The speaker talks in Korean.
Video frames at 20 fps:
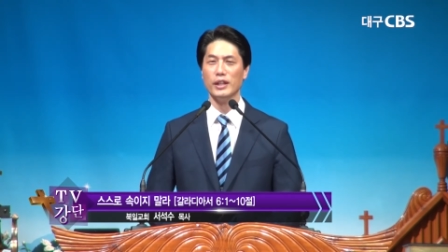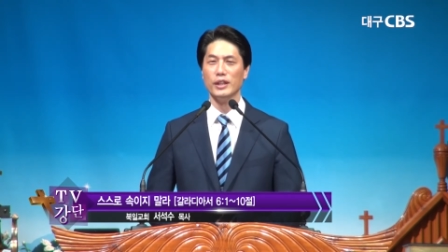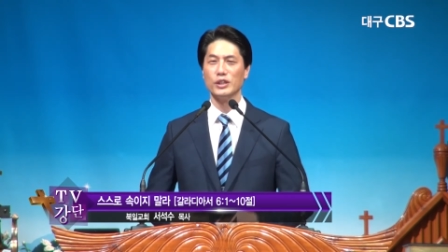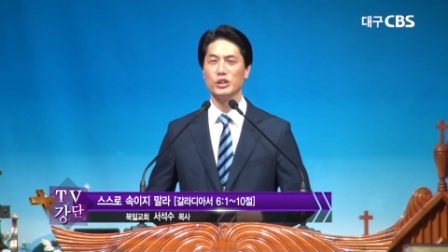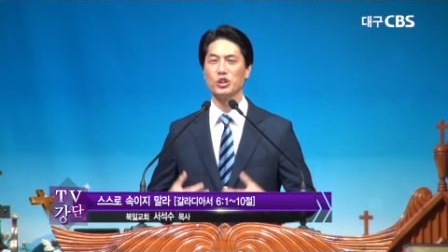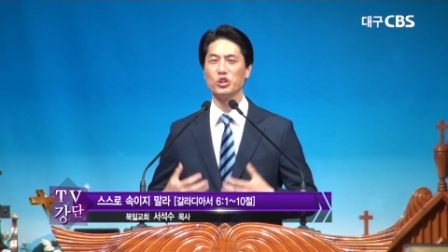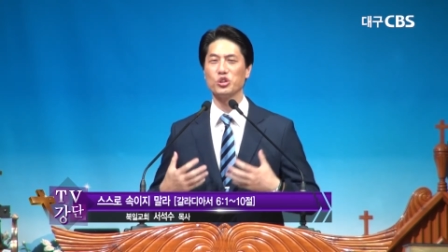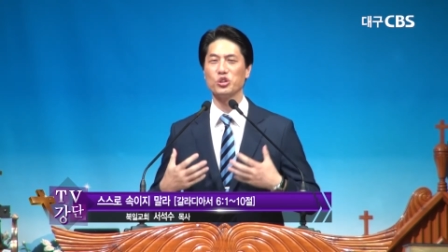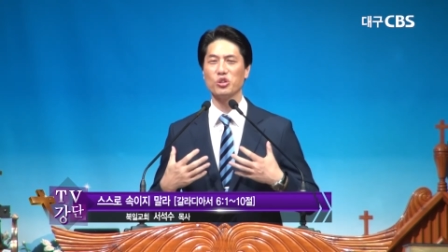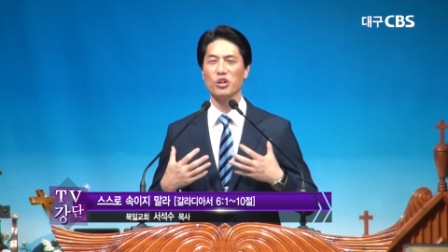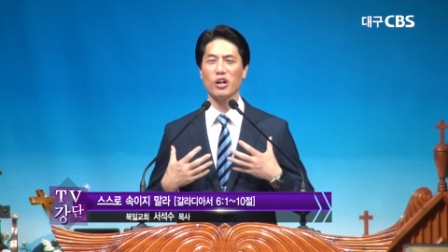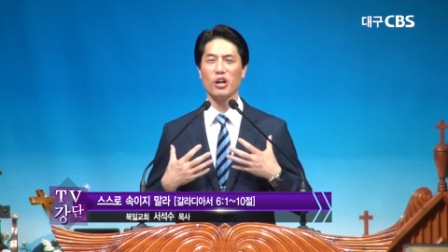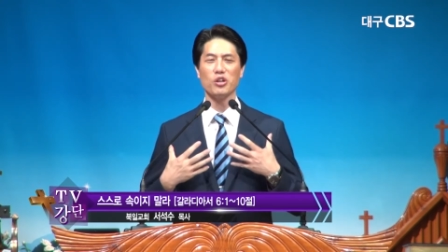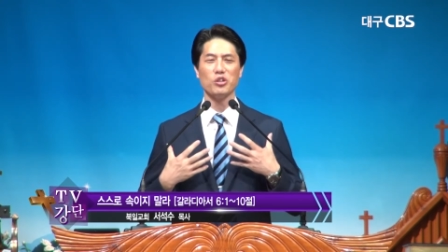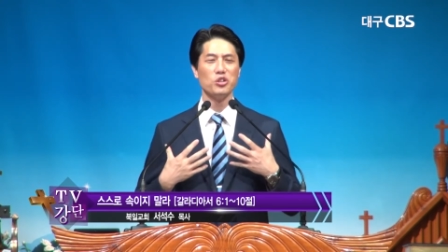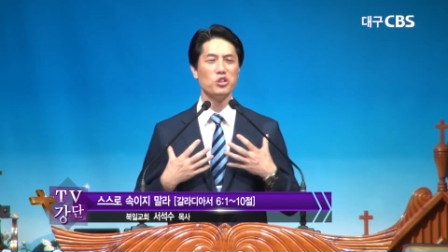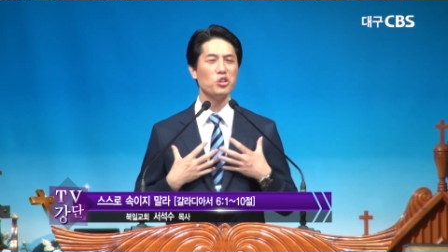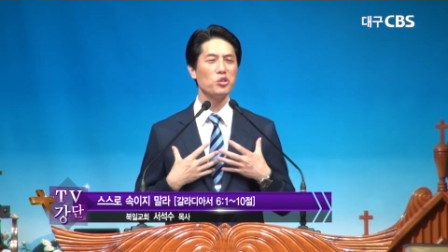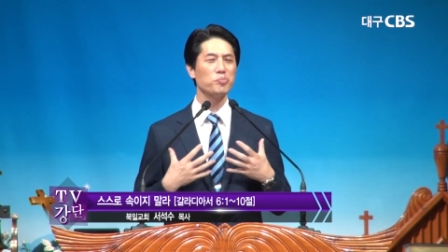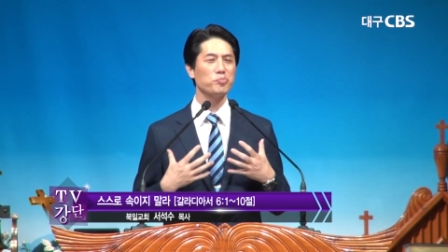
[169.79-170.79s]
스스로가
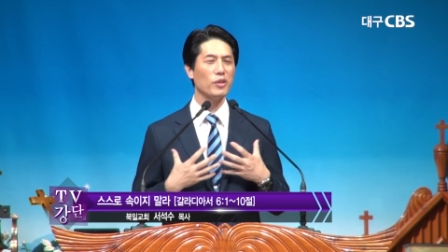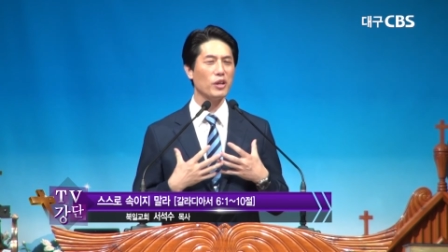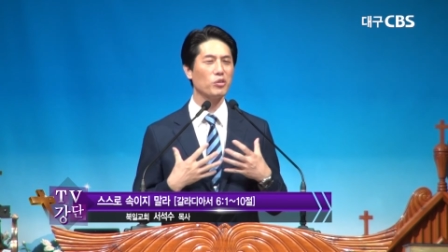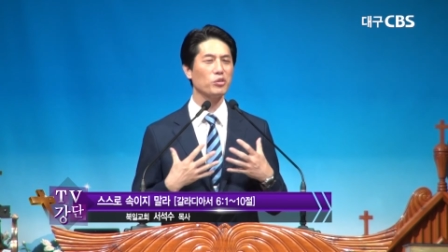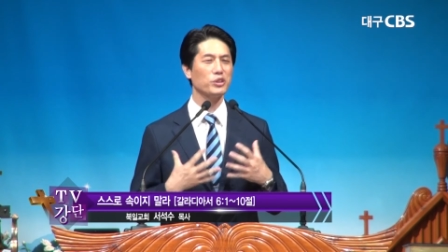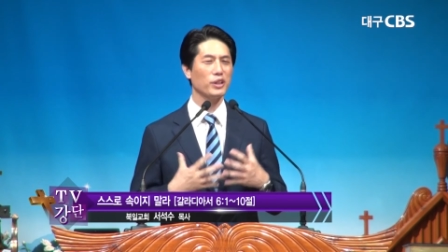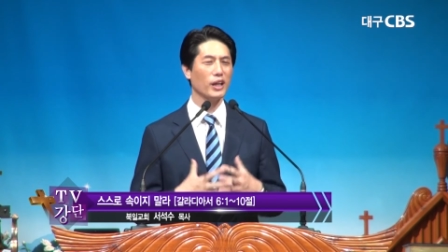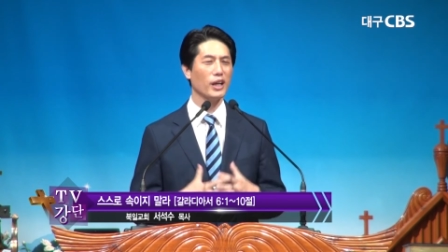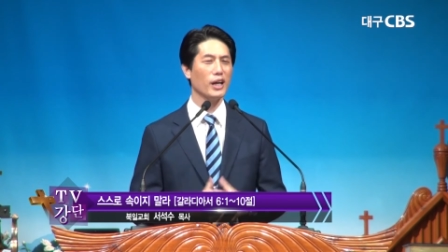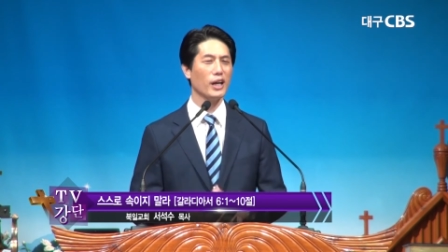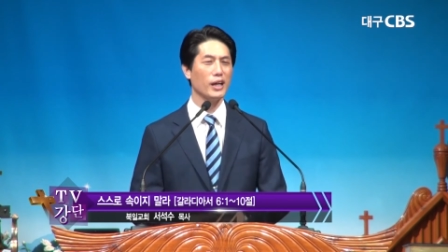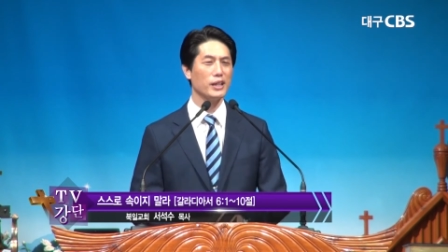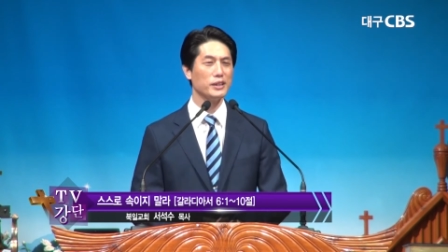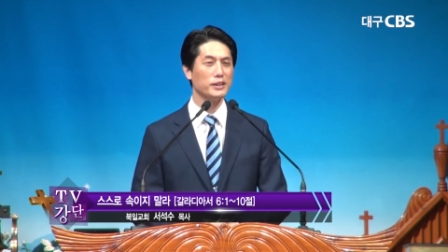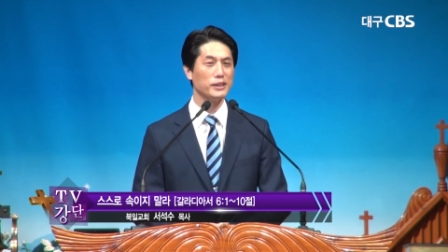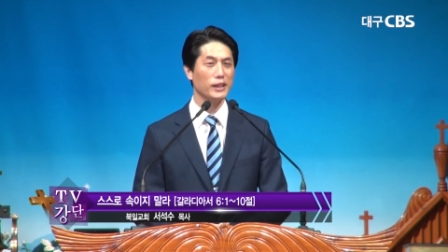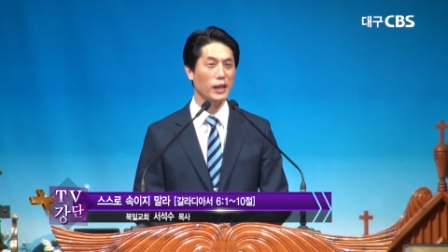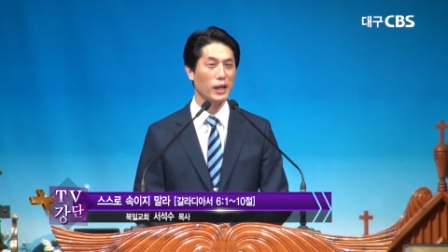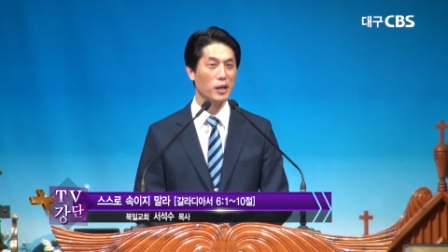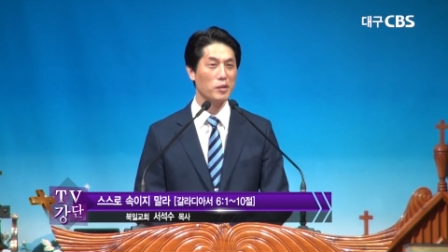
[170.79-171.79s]
의롭다고
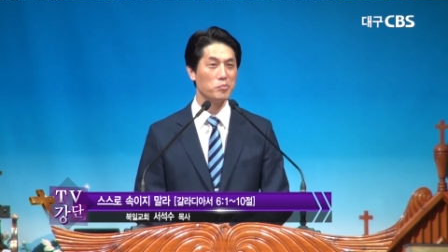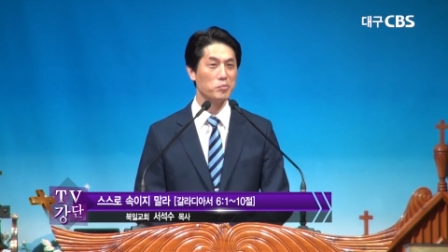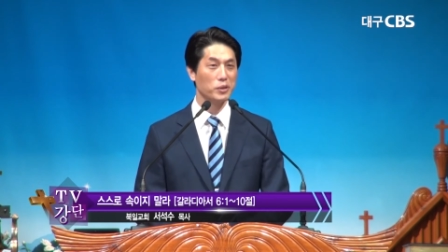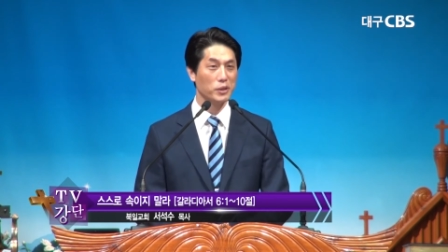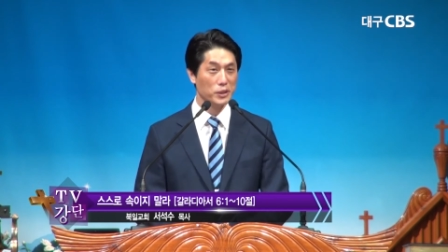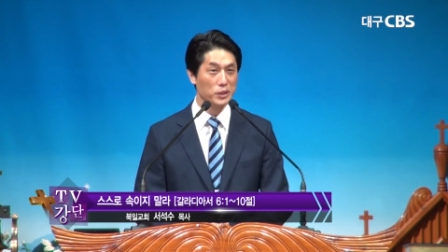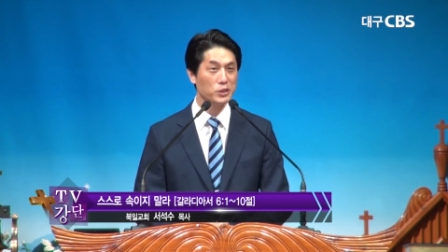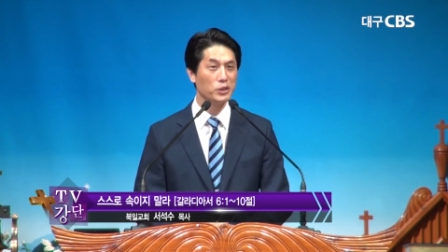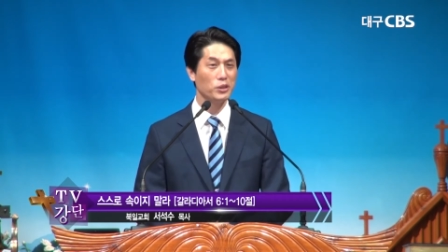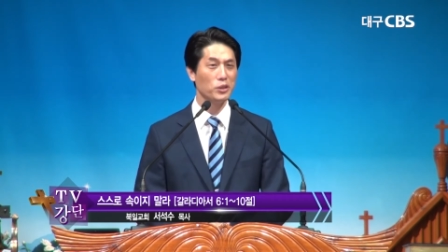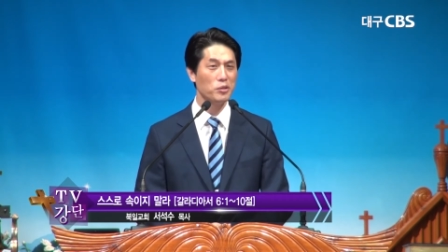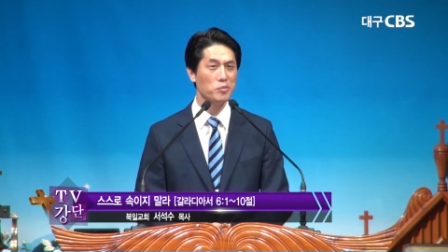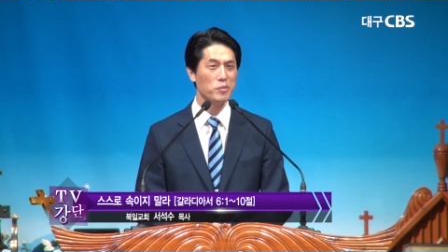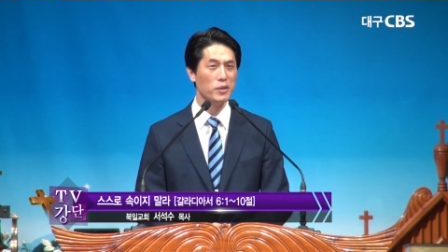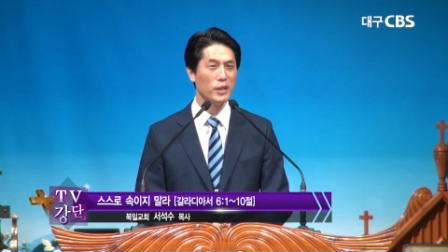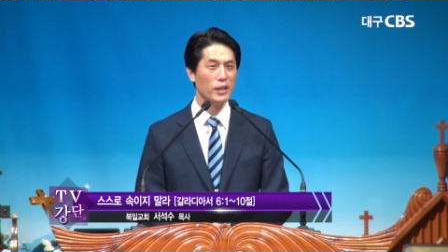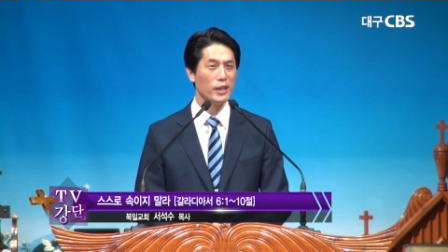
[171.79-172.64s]
생각하는 사람. 그렇지요?